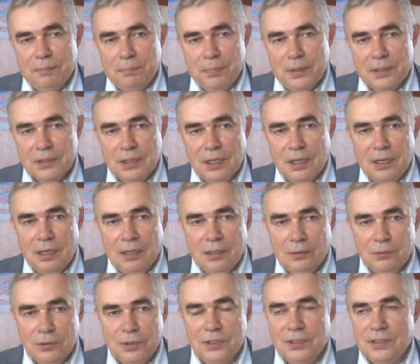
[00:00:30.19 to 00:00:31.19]
прошла
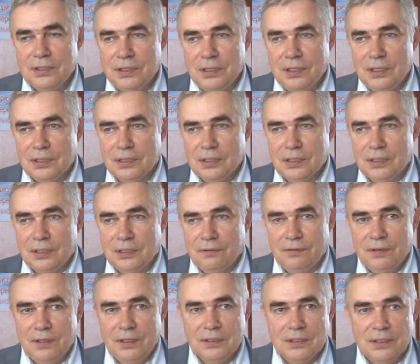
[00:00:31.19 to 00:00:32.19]
очень интересная
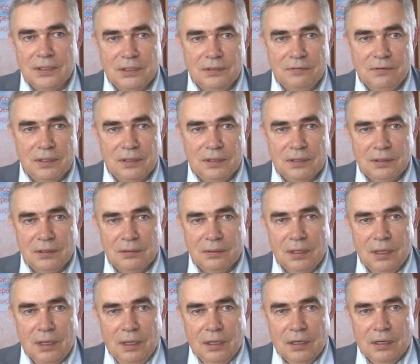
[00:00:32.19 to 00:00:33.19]
конференция, Девятая
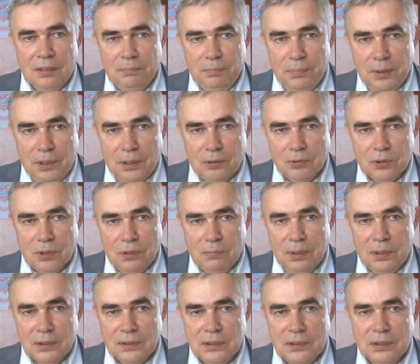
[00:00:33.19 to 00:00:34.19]

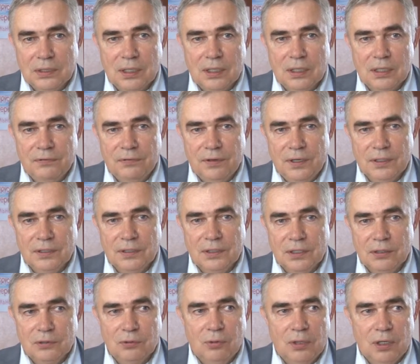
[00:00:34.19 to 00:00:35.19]
Белорусско-Балтийская конференция
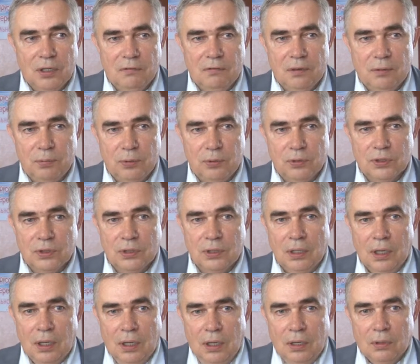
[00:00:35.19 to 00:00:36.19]
«Актуальные вопросы
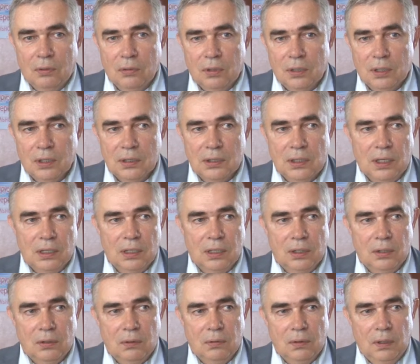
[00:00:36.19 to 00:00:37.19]
колоректальной
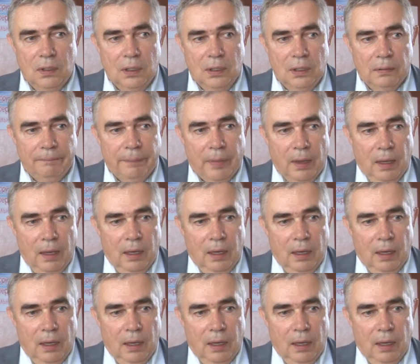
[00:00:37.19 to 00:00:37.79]
хирургии».